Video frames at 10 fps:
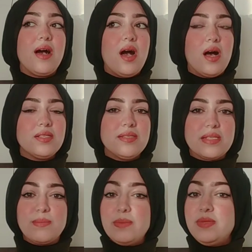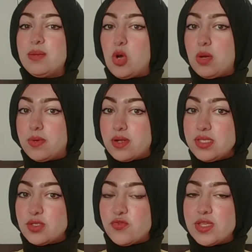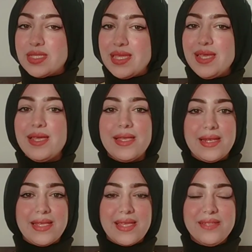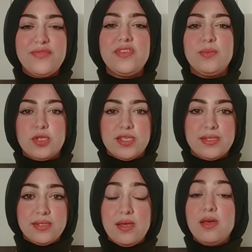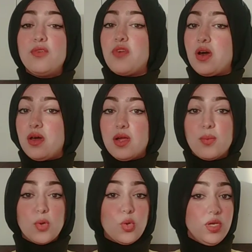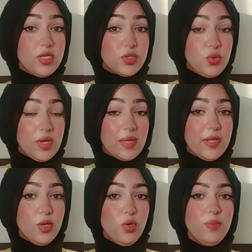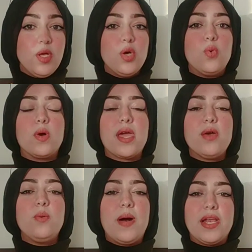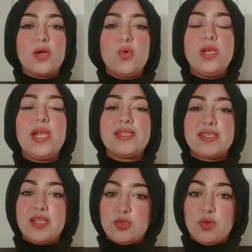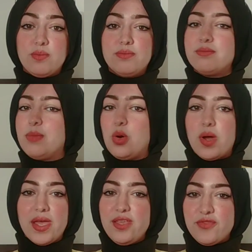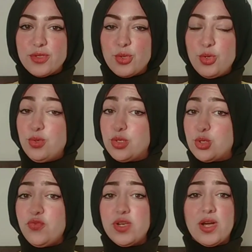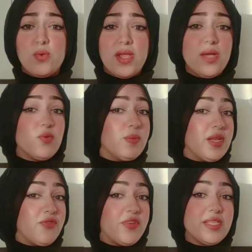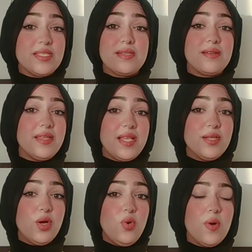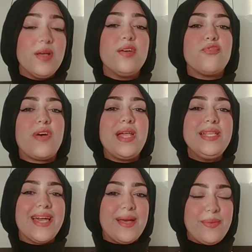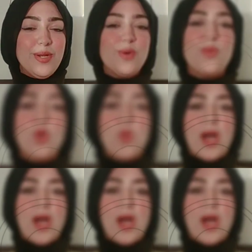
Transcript: حصرت مبنى المخابرات السوفيتية اللي كان فيه بوتين فخرج بكل هدوء قابلهم وجاوب على كل اسئلتهم ما هو خايف يدخلوا ويشوفوا الاوراق والملفات السريه اللي جوه فقال يقابلهم هو